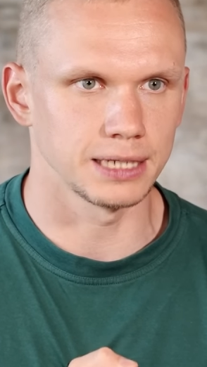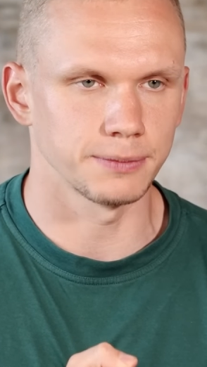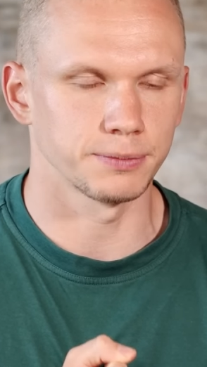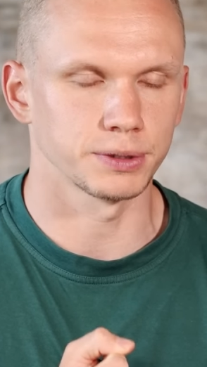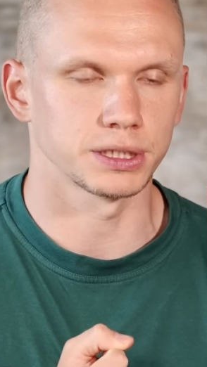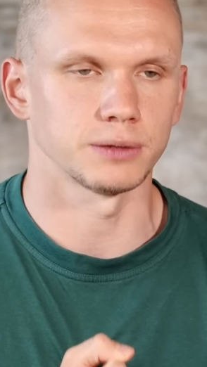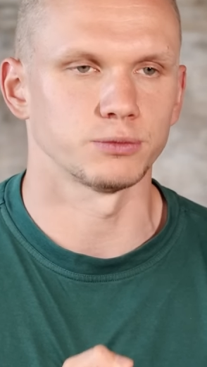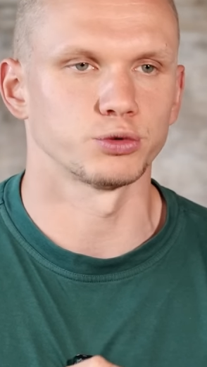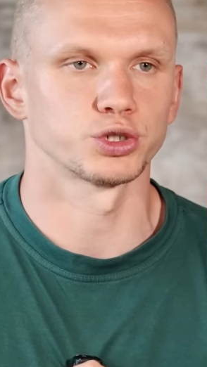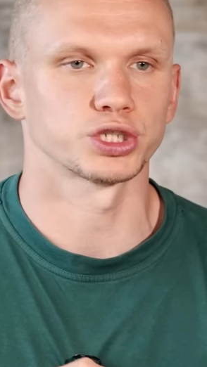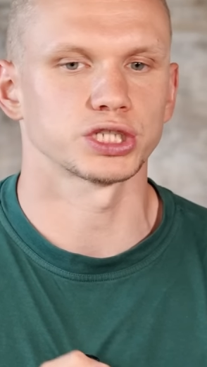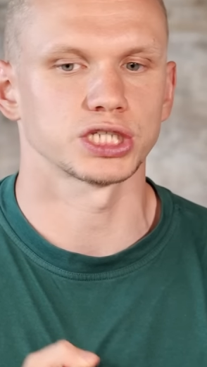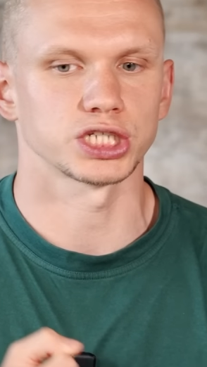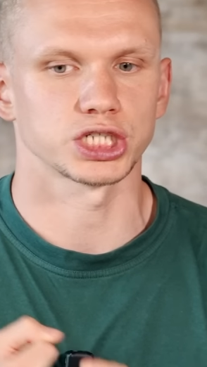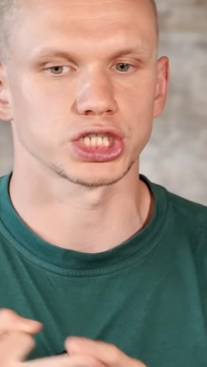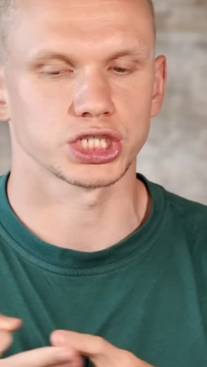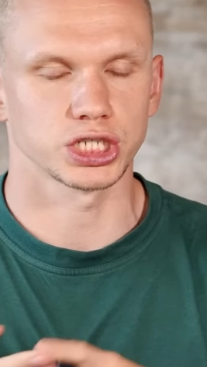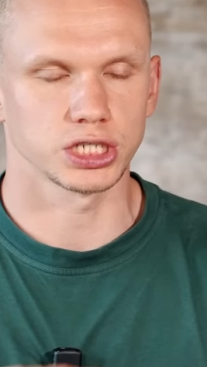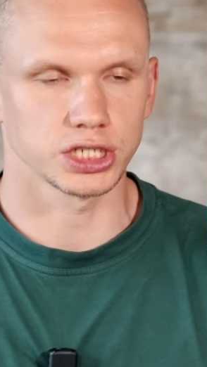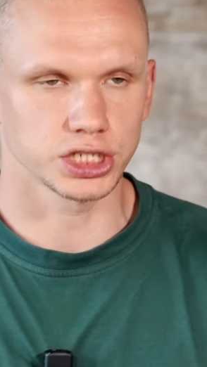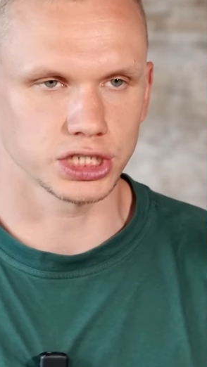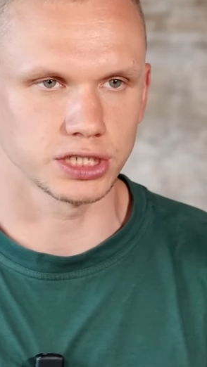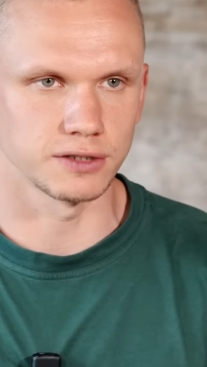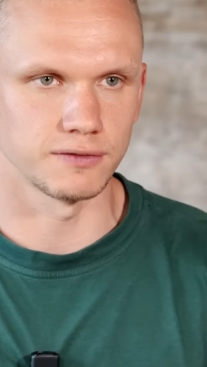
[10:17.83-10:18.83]
потому что
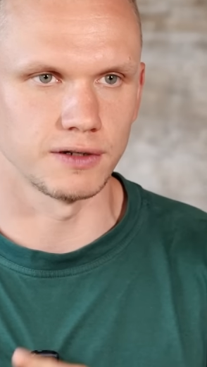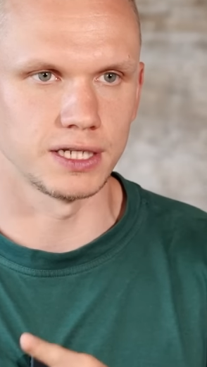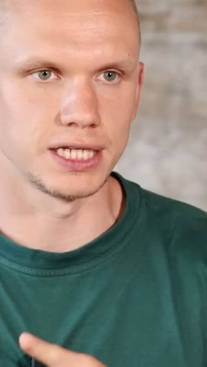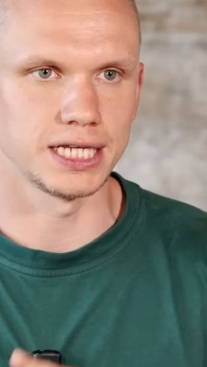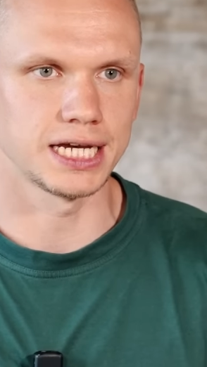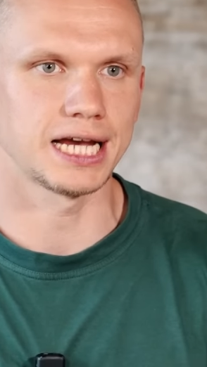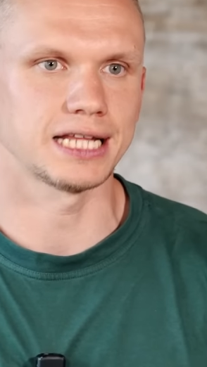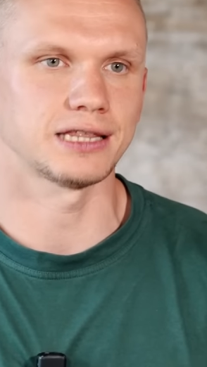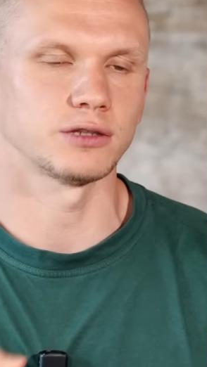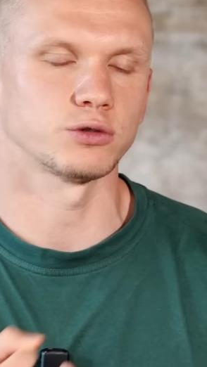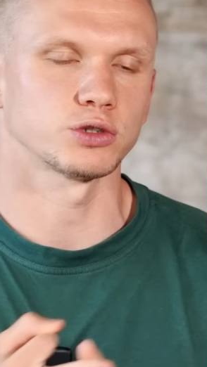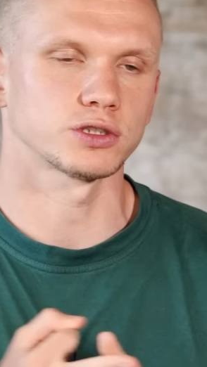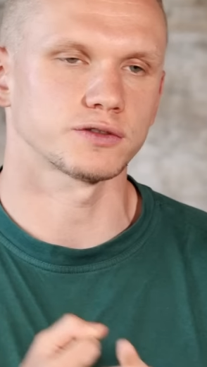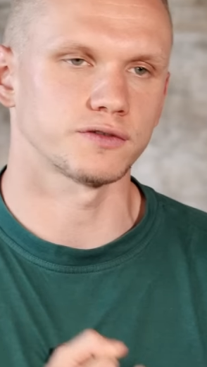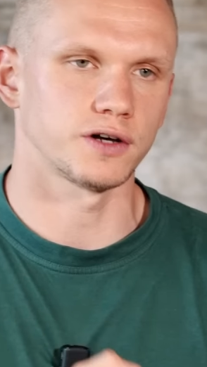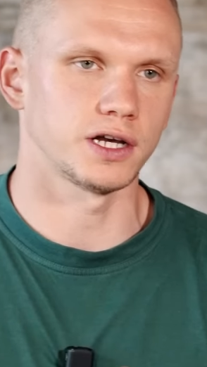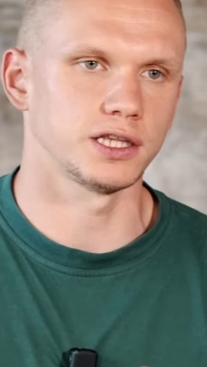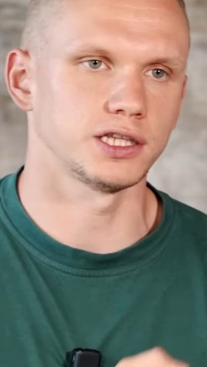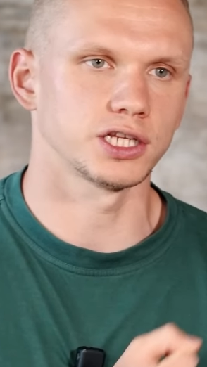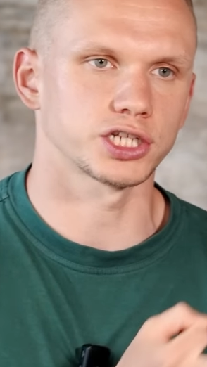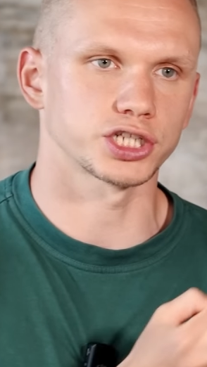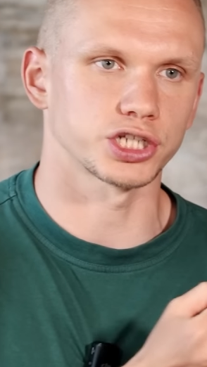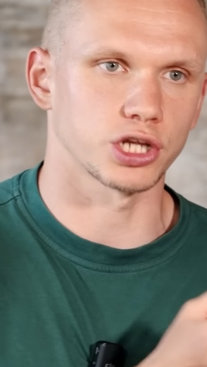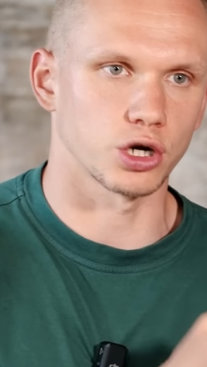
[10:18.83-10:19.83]
желчный влияет на
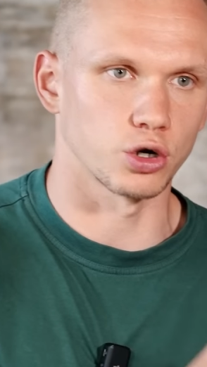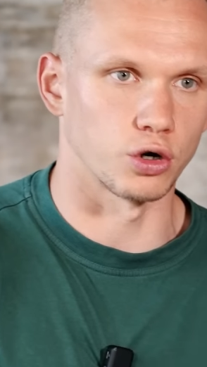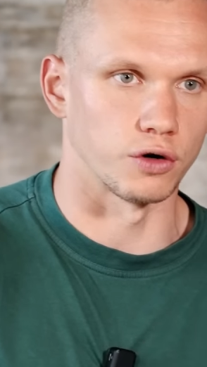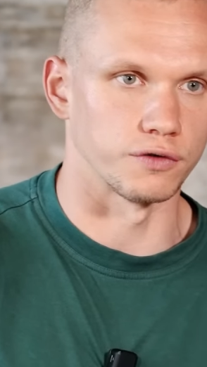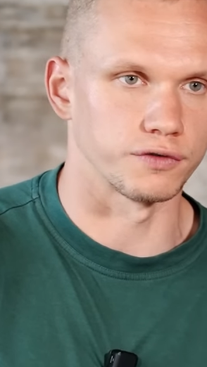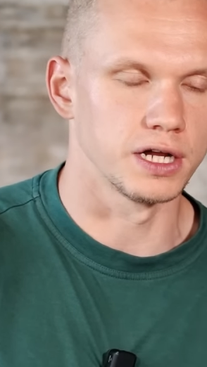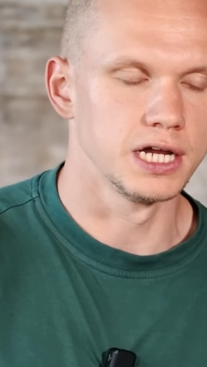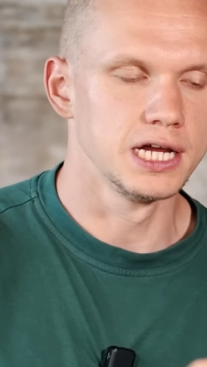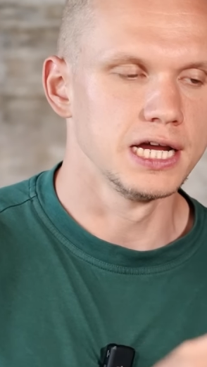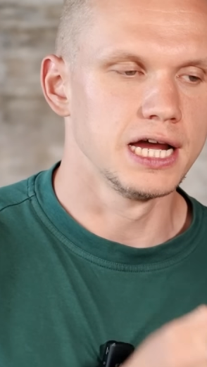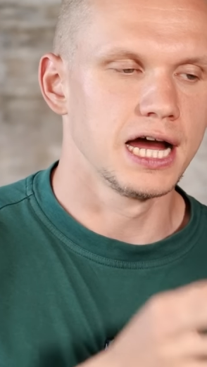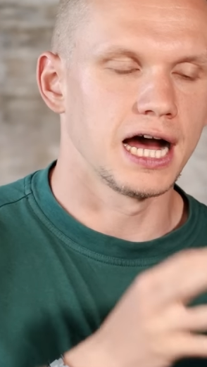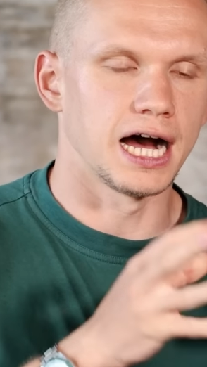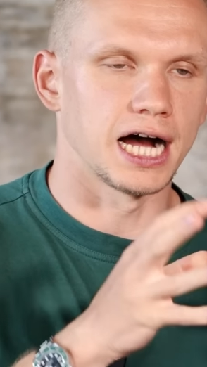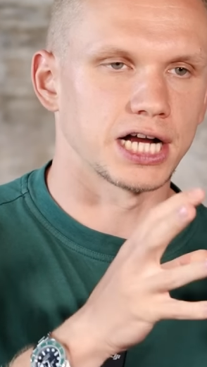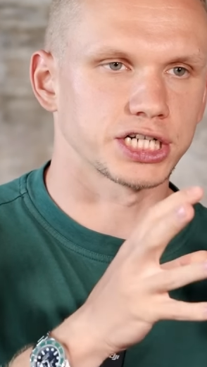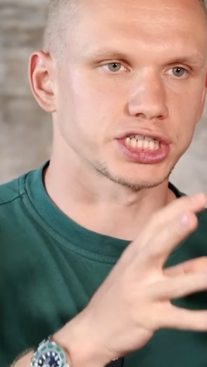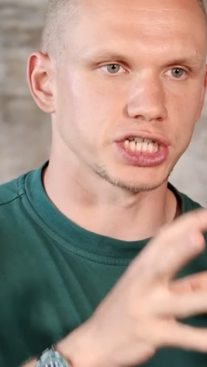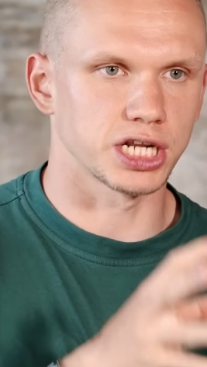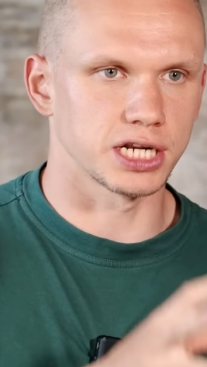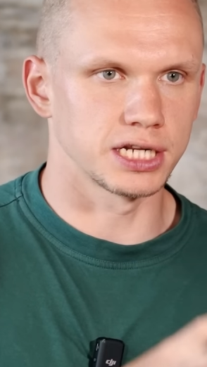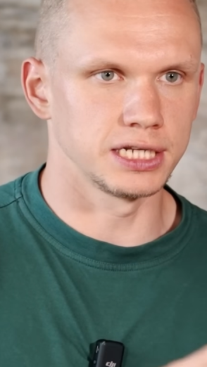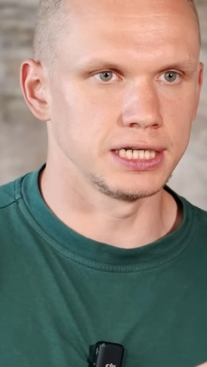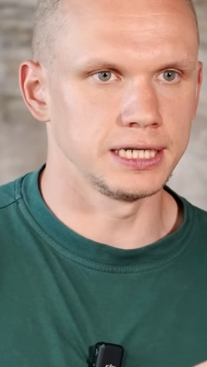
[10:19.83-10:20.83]
усвоение жиров, а
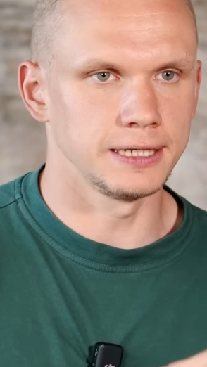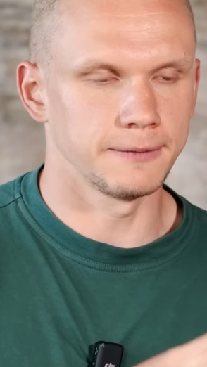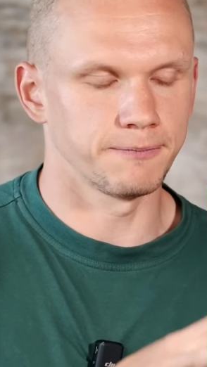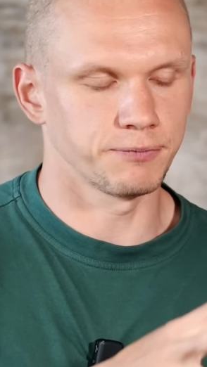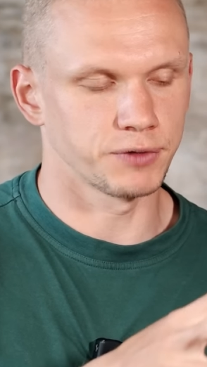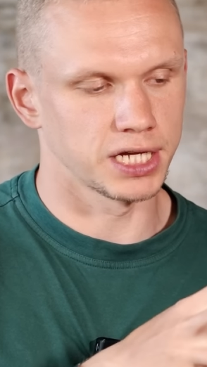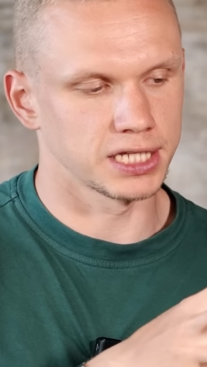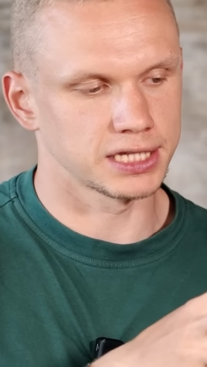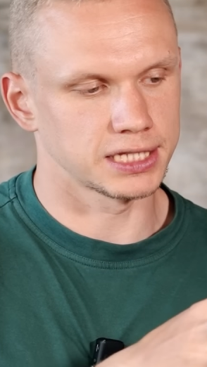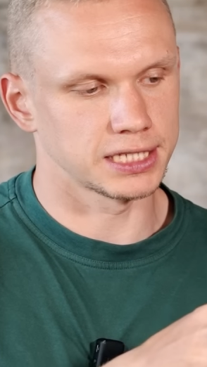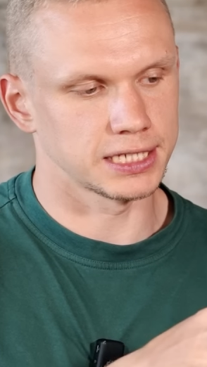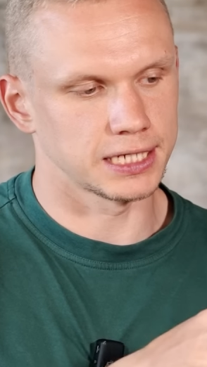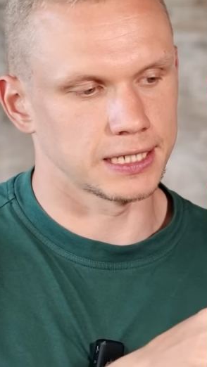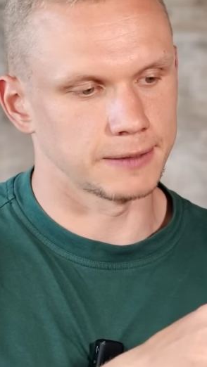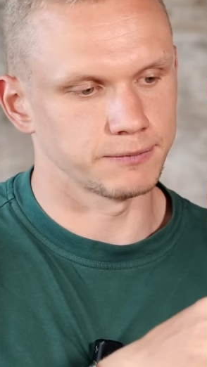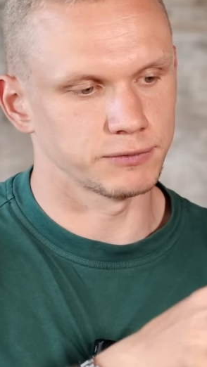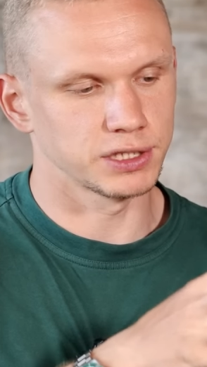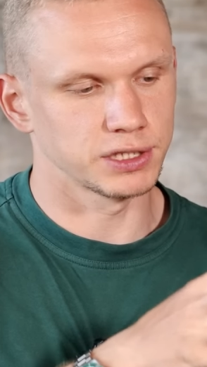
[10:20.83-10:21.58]
жиры – это